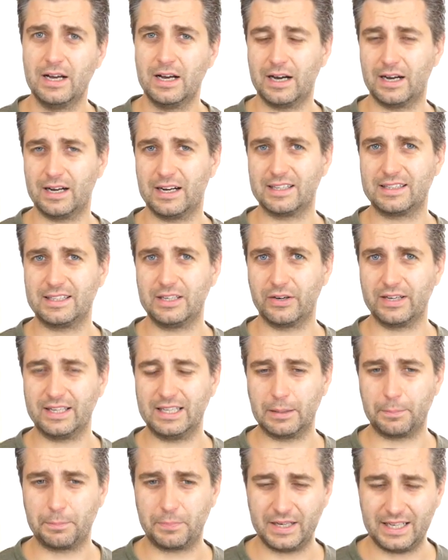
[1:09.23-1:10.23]
äh, die ihr euch in
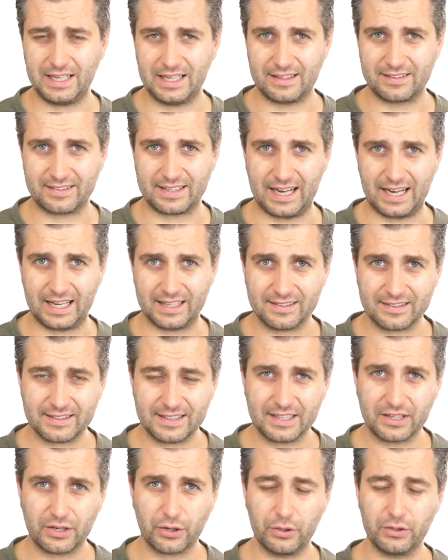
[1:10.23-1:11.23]
der Playlist
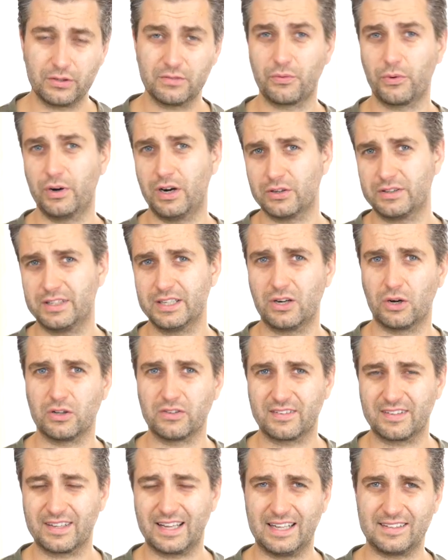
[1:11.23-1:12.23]
ansehen könnt, wo ihr auch die
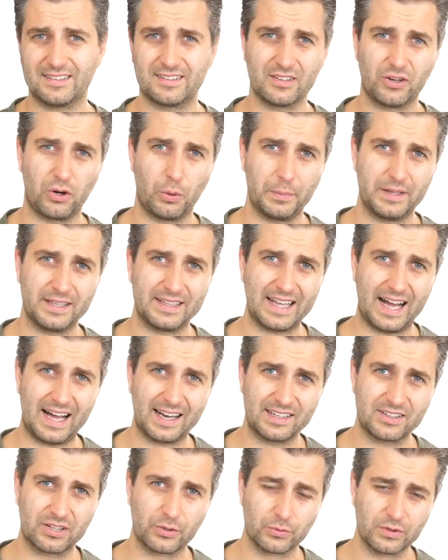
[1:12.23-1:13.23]
ganzen
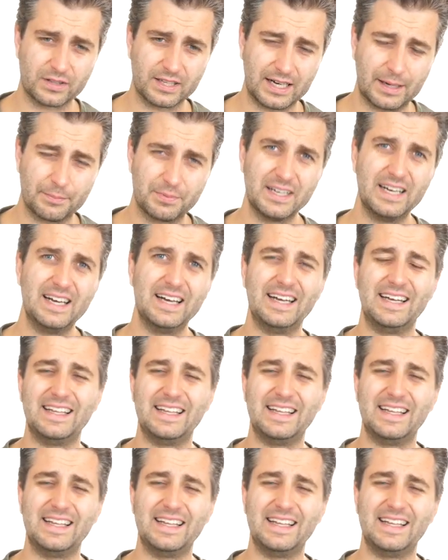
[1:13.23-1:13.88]
Kommentare drunter habt.